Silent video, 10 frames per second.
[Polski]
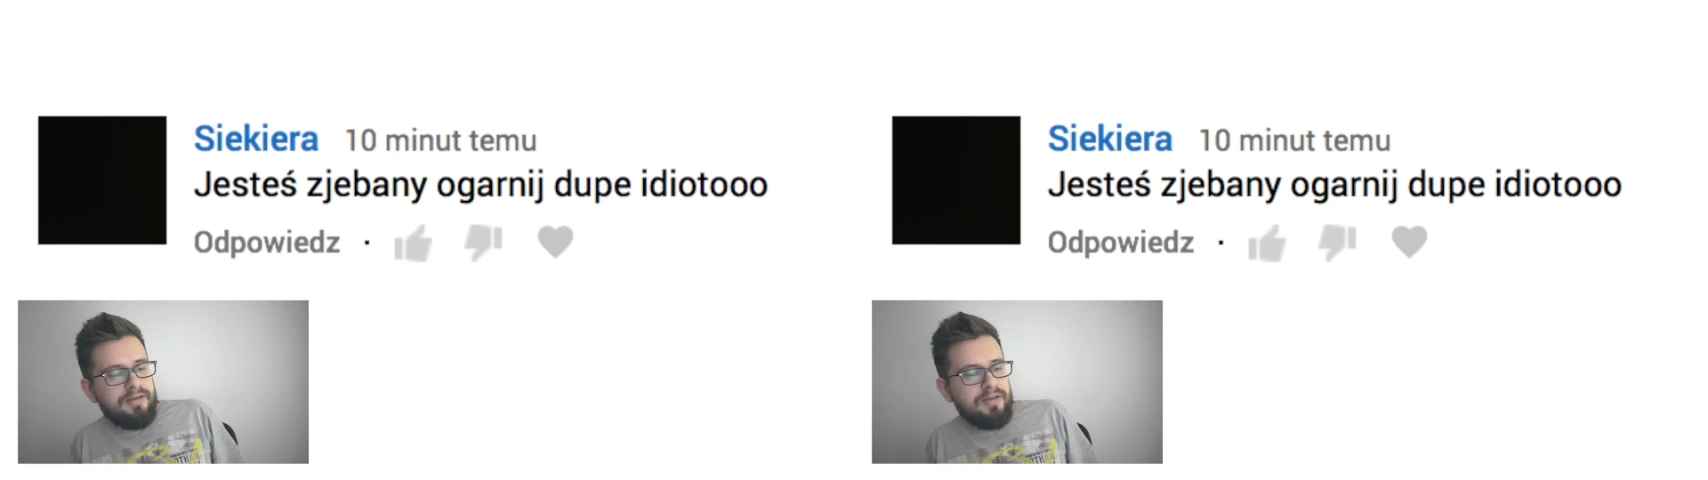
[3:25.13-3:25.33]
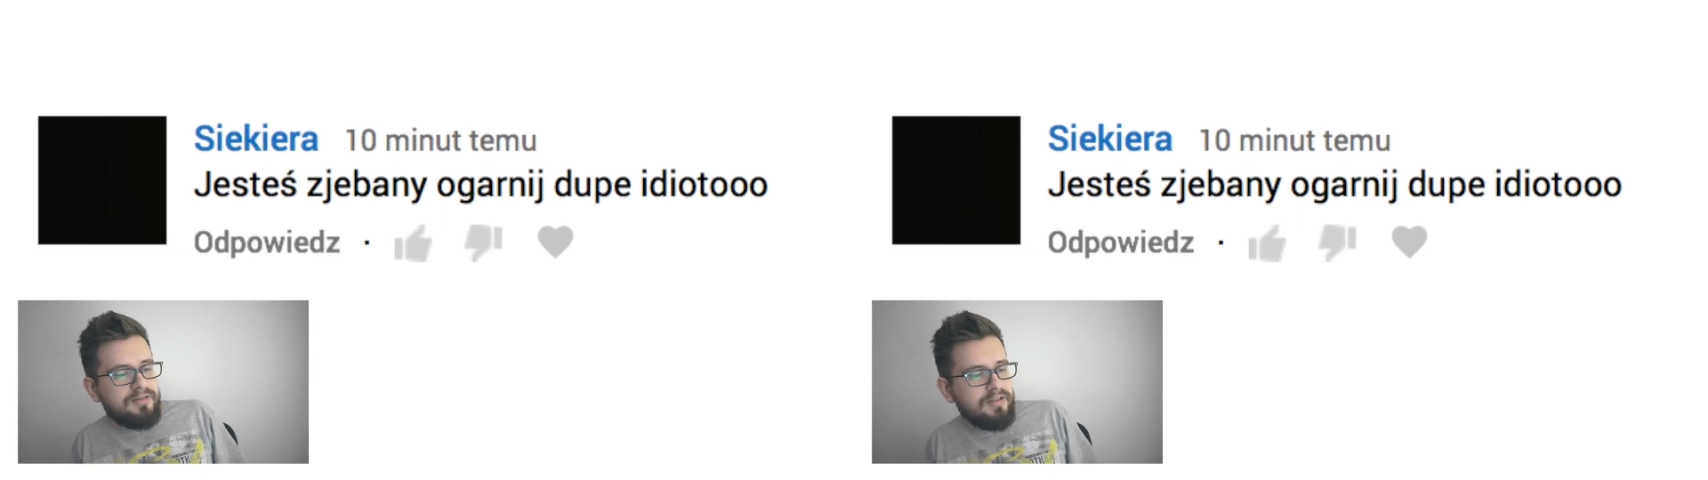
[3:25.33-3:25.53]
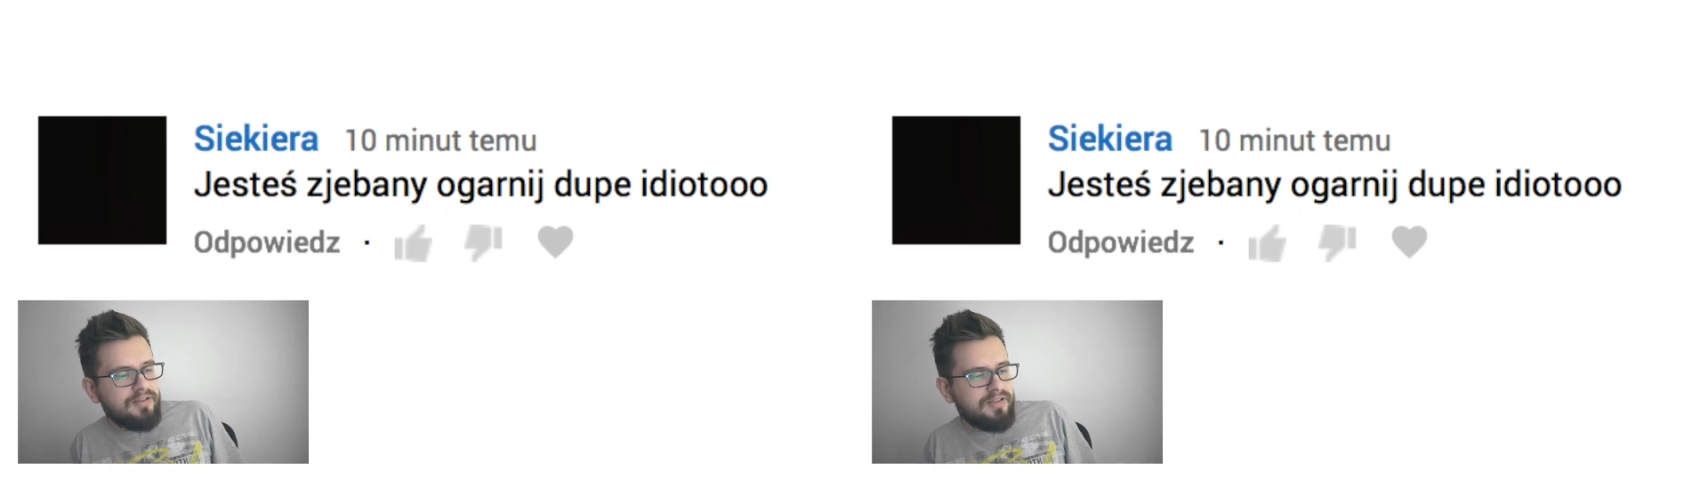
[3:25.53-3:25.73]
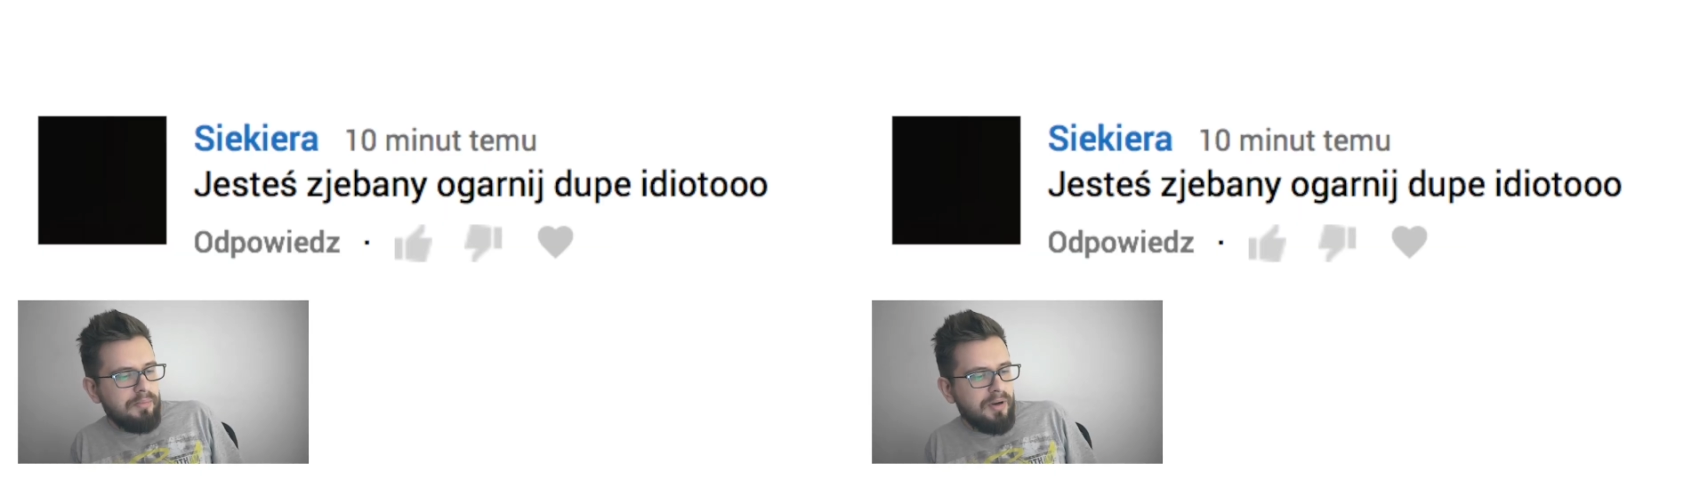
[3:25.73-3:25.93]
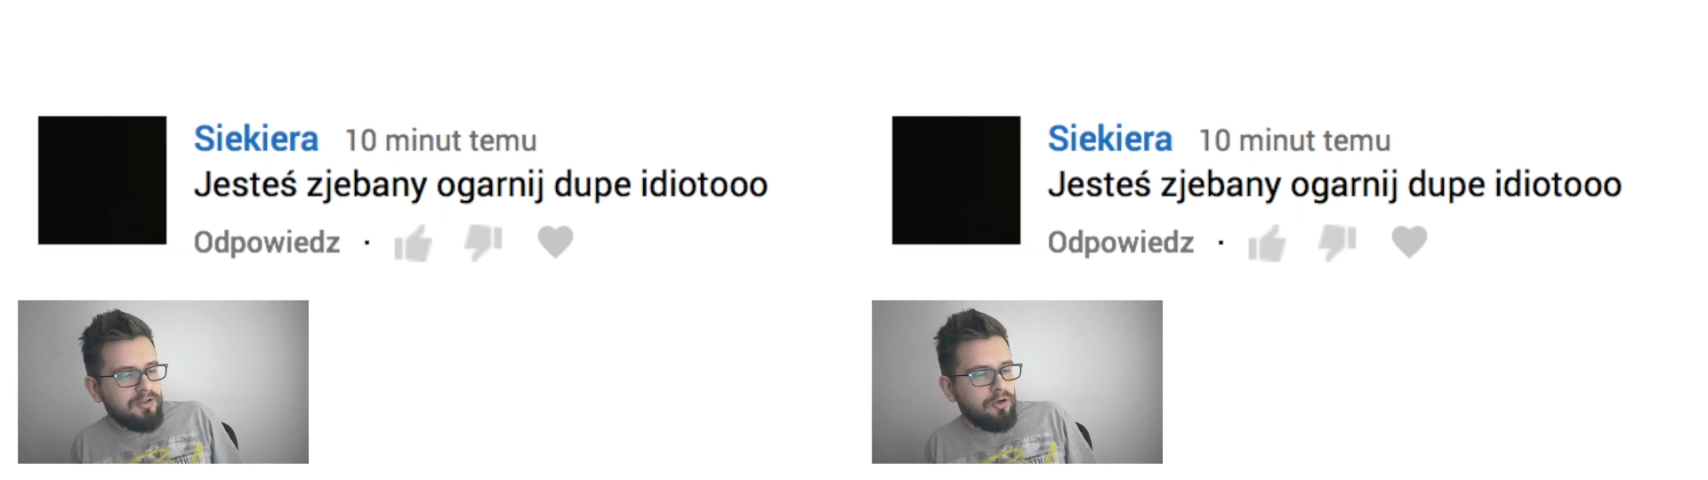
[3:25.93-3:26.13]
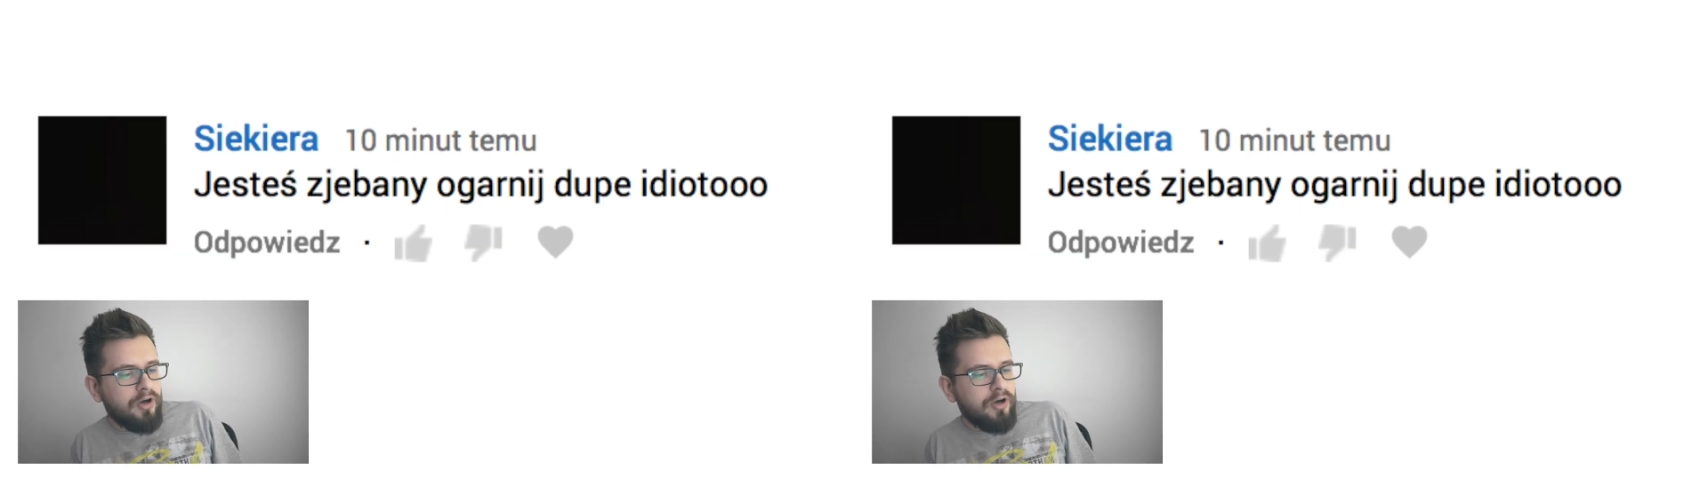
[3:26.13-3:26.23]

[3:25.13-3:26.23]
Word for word: Jesteś zjebany,